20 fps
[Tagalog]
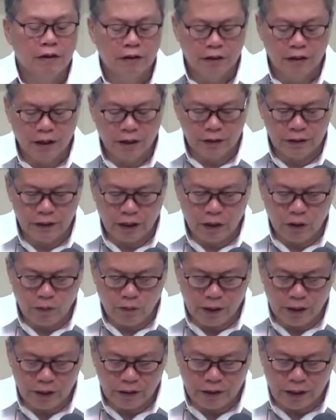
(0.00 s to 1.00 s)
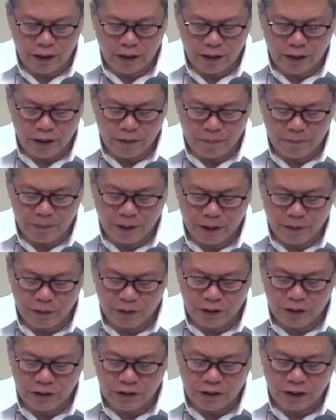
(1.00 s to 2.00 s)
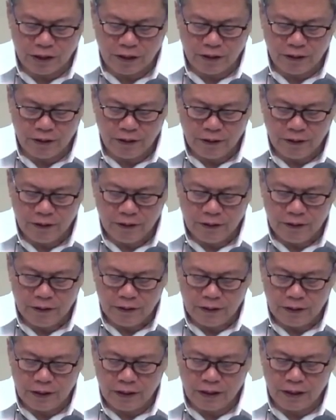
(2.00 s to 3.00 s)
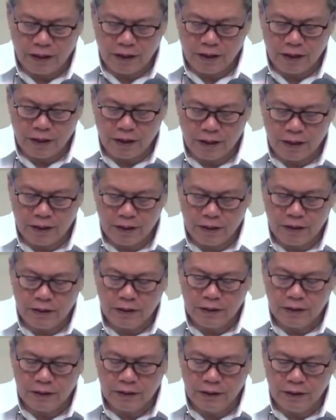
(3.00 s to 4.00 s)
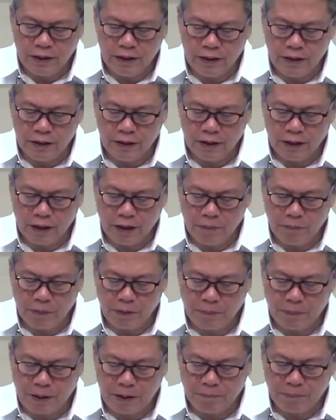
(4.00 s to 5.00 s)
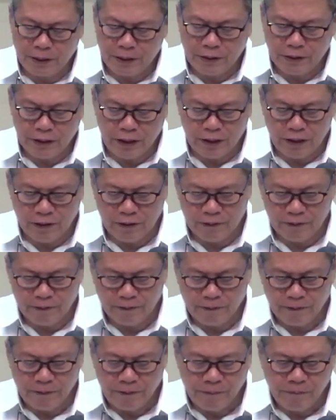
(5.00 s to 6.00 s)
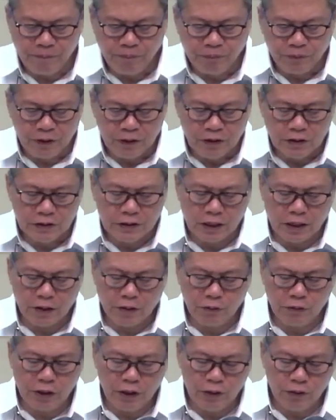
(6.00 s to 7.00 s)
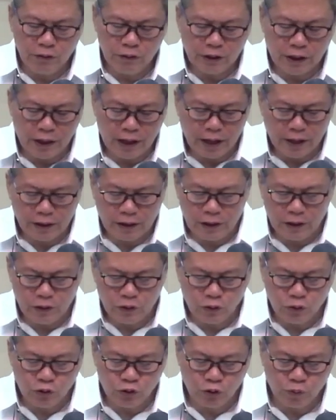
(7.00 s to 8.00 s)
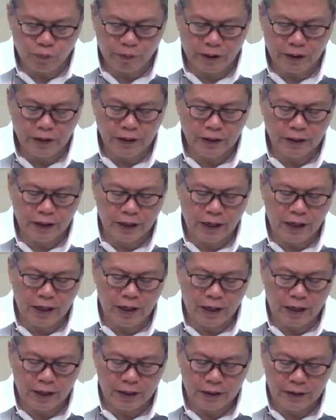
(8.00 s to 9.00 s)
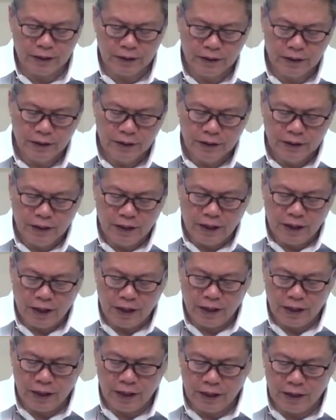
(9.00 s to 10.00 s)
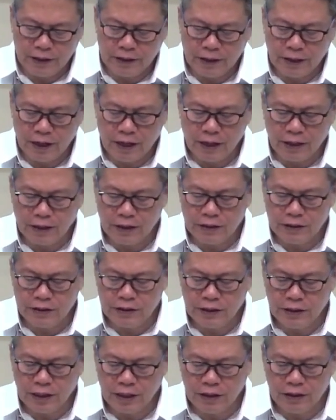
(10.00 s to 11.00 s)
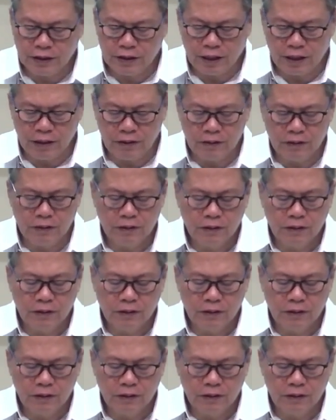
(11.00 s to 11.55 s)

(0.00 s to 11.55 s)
ng dalawang tinga ng bawat isa na nakakaniig ay mapapanting sa araw na iyon ay aking tutuparin kay Eli ang lahat ng aking sinalita